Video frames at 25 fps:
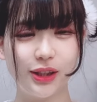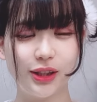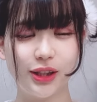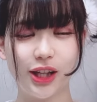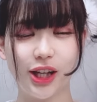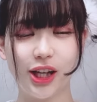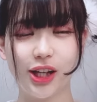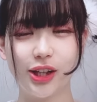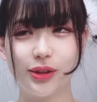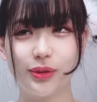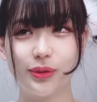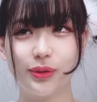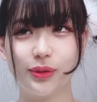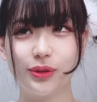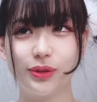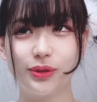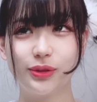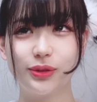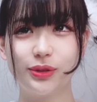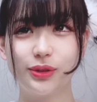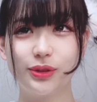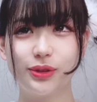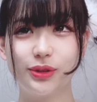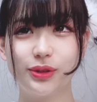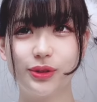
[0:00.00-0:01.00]
あの
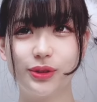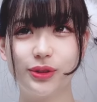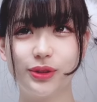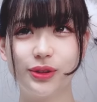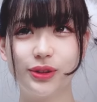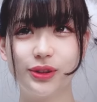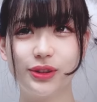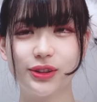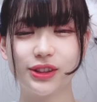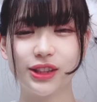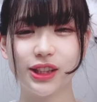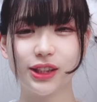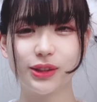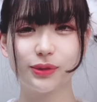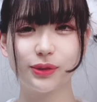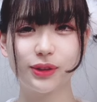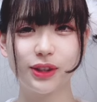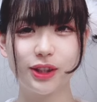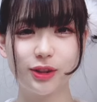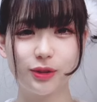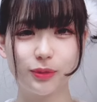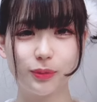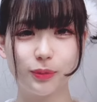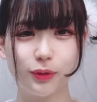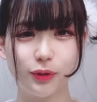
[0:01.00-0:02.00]
悟り
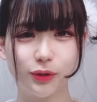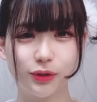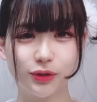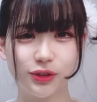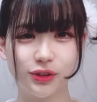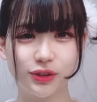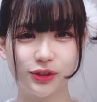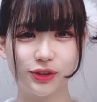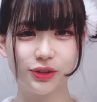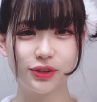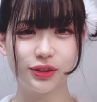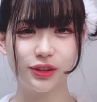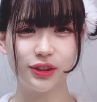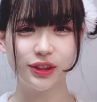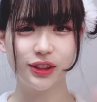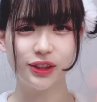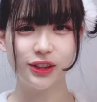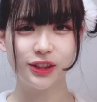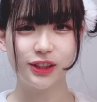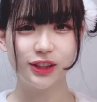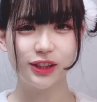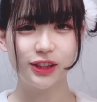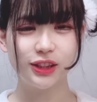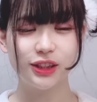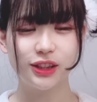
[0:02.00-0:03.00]
のポーズ
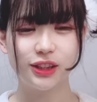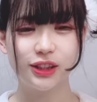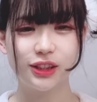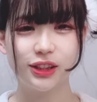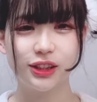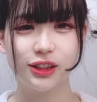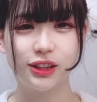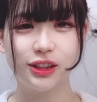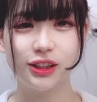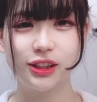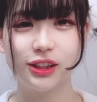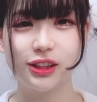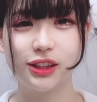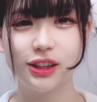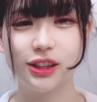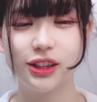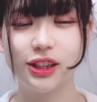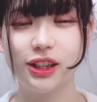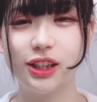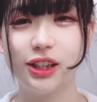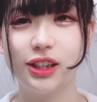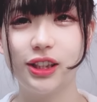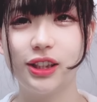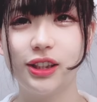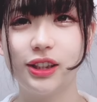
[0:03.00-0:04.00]

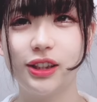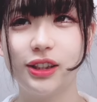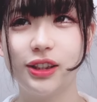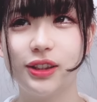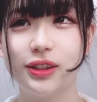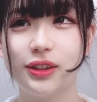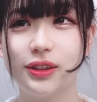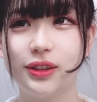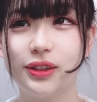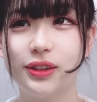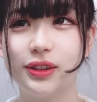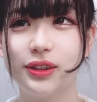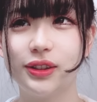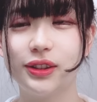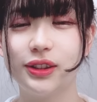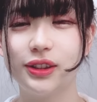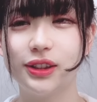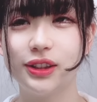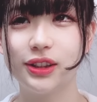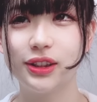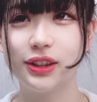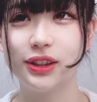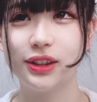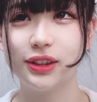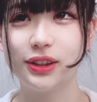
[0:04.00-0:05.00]
で
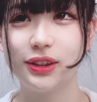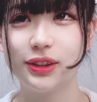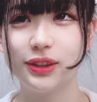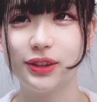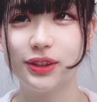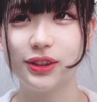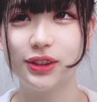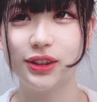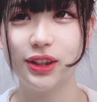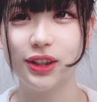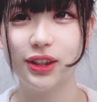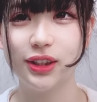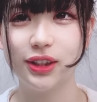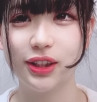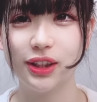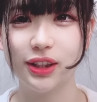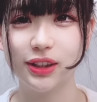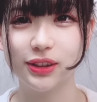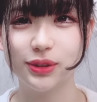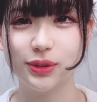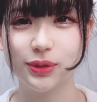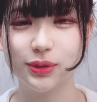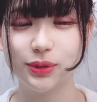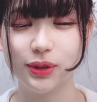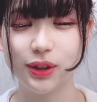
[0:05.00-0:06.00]
そしたらなんか
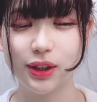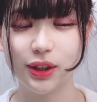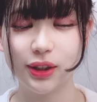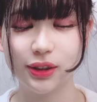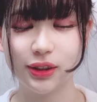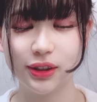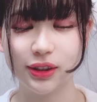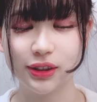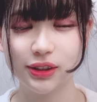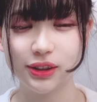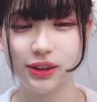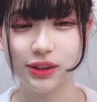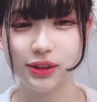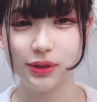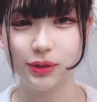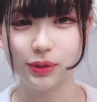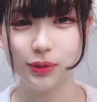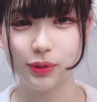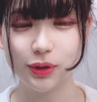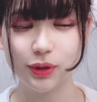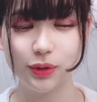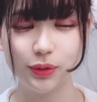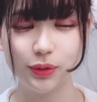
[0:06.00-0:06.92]
その話それ